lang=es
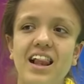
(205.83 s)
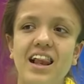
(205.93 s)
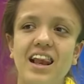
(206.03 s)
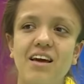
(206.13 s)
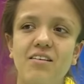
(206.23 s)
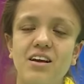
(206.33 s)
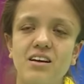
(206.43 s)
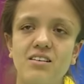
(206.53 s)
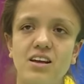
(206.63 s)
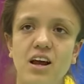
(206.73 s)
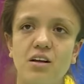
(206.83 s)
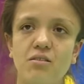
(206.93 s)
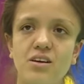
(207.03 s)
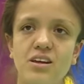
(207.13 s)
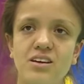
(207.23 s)
La verdad que sería
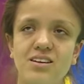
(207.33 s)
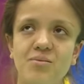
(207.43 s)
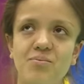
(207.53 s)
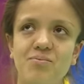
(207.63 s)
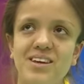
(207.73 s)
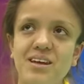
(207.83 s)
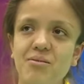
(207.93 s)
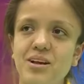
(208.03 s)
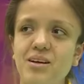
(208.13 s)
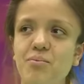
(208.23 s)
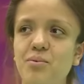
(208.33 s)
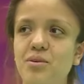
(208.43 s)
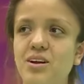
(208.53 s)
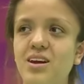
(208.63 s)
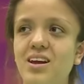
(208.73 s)
algo indescriptible
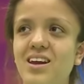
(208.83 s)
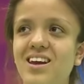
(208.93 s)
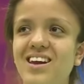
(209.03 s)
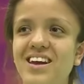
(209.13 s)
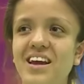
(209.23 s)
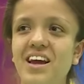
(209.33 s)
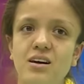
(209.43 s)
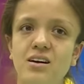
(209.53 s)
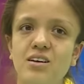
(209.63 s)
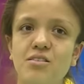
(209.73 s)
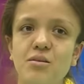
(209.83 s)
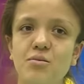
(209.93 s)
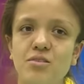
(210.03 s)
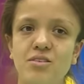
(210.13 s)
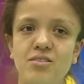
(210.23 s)
porque ah, es una
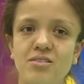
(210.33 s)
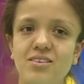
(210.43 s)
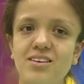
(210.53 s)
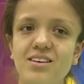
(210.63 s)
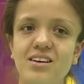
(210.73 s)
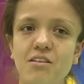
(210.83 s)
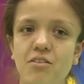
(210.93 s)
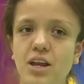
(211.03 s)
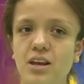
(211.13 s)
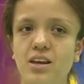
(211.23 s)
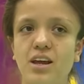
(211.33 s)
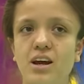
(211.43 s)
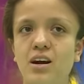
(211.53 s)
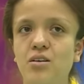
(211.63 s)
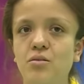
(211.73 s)
emoción diferente
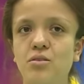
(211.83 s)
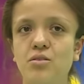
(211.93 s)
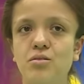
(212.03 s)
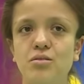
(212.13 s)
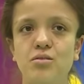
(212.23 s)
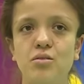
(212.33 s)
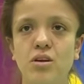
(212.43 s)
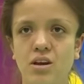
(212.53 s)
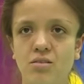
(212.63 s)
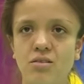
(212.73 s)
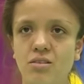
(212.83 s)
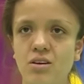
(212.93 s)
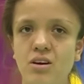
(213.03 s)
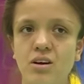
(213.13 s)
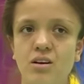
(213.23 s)
a otros torneos.
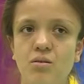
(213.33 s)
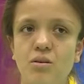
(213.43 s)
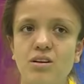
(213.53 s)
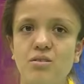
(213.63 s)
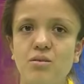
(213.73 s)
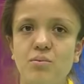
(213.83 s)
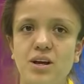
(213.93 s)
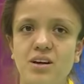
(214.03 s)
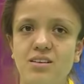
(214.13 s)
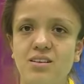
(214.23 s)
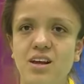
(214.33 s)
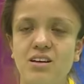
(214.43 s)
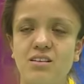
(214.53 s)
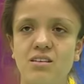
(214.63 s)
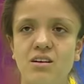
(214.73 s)
Unas Olimpiadas
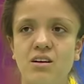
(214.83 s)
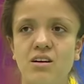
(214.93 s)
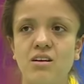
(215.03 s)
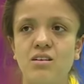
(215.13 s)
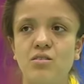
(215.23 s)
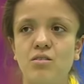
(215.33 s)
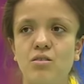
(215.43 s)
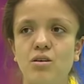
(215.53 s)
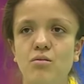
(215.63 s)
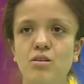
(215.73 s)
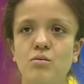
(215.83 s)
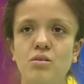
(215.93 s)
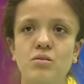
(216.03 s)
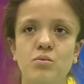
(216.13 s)
es, yo creo, el evento más